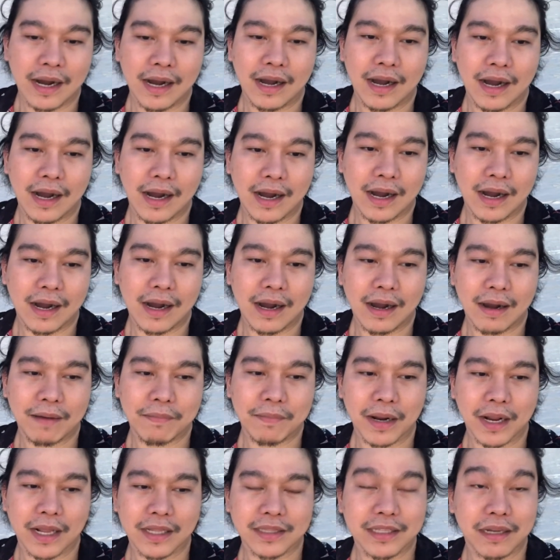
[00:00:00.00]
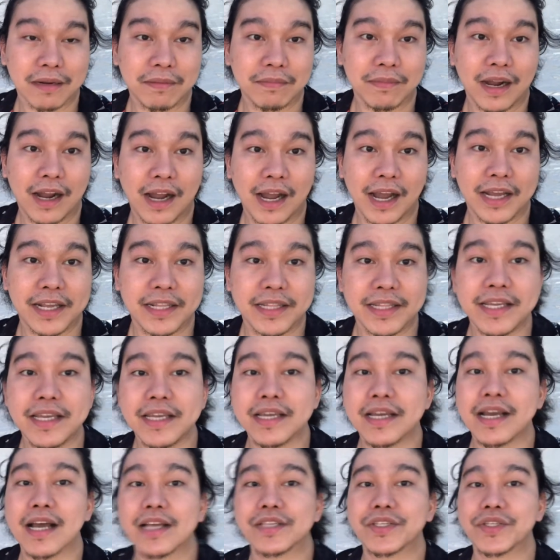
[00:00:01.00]
uh, magandang mga
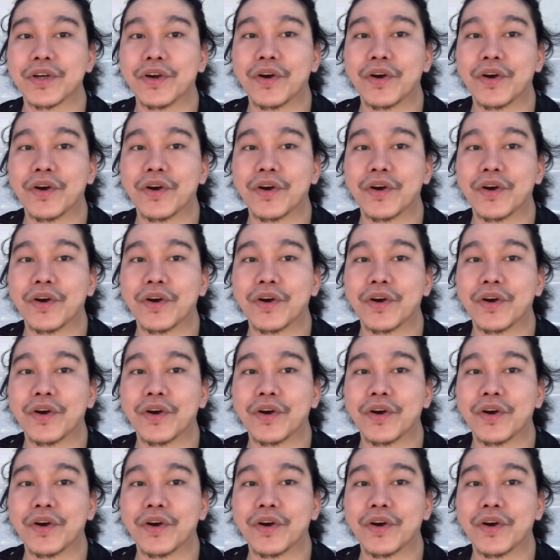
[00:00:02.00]
ideas,